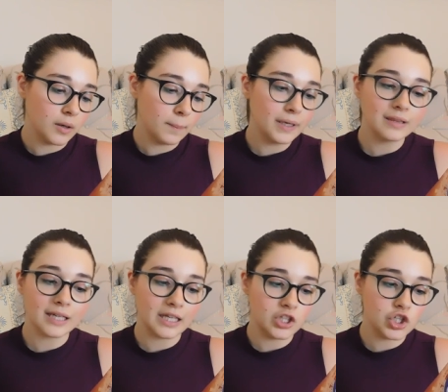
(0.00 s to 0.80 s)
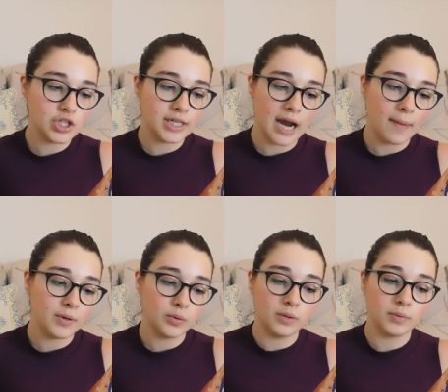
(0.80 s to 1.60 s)
per 13
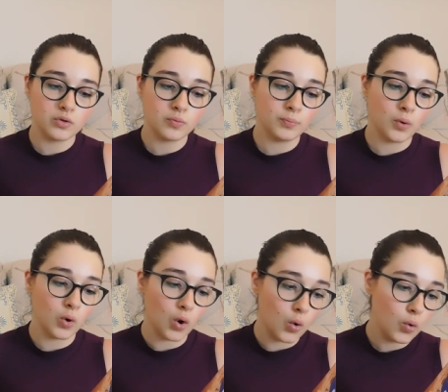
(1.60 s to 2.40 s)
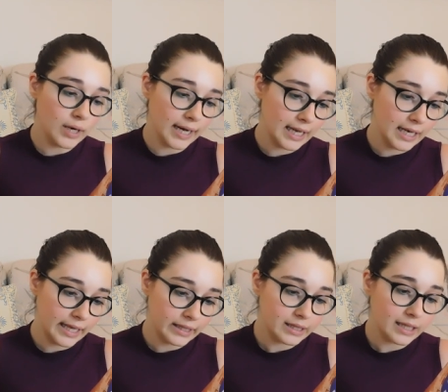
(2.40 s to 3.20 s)
grammi quindi presuppongo una
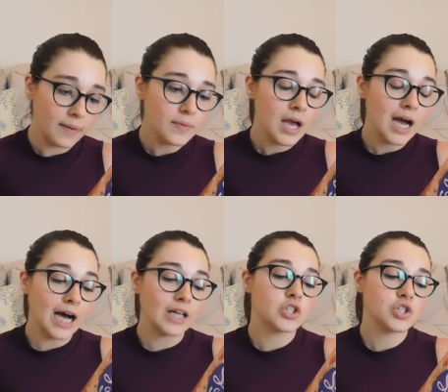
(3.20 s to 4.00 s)
galletta a